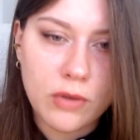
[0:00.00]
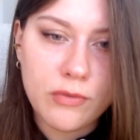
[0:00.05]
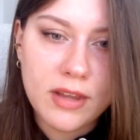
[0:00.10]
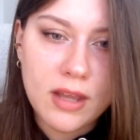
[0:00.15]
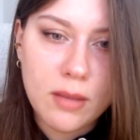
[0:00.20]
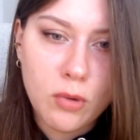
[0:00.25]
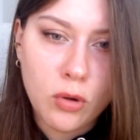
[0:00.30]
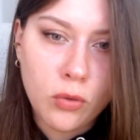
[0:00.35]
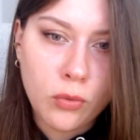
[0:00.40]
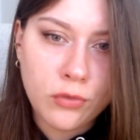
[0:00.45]

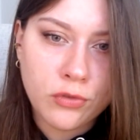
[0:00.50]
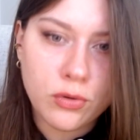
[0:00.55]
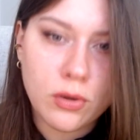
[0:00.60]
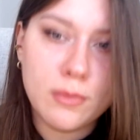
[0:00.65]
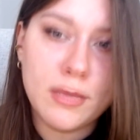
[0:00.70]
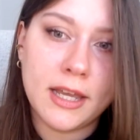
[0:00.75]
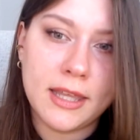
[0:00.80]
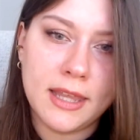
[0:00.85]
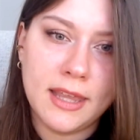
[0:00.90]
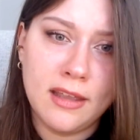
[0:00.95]
évidemment qu'on soit
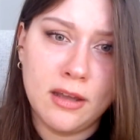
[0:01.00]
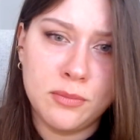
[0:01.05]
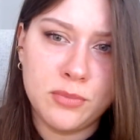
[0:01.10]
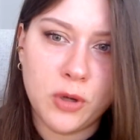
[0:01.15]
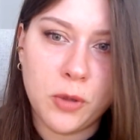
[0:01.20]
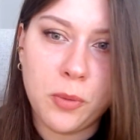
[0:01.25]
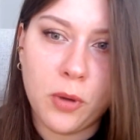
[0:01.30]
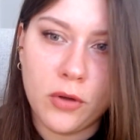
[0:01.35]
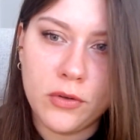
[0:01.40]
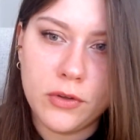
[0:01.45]
marié hein,
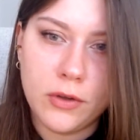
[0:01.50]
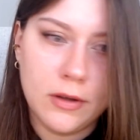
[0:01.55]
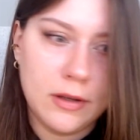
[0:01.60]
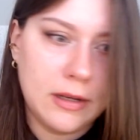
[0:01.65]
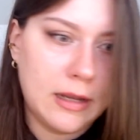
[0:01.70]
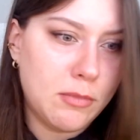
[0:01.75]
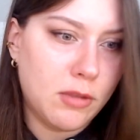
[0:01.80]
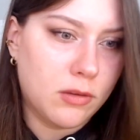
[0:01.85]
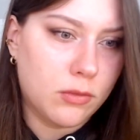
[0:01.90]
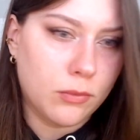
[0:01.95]
pour prendre euh,
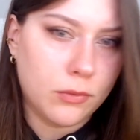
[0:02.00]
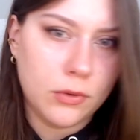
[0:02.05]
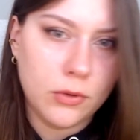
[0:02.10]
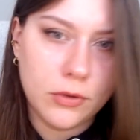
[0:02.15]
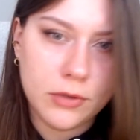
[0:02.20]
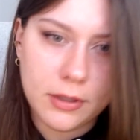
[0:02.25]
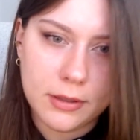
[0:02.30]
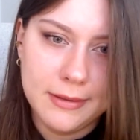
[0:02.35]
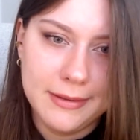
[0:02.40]
la maison de l'autre.